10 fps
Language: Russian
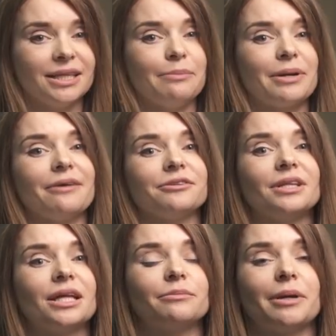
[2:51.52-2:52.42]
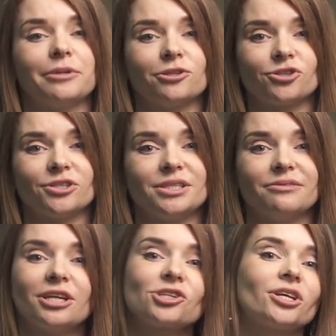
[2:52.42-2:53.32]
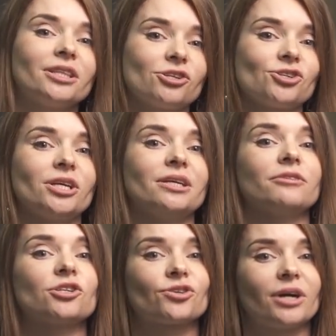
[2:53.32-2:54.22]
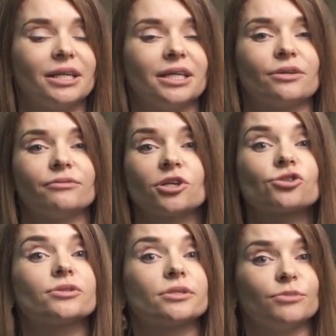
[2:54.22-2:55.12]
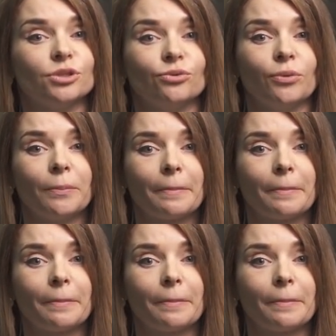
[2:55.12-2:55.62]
направить данный момент жизни, в наши отношения, в нашу карьеру, в нашу семью,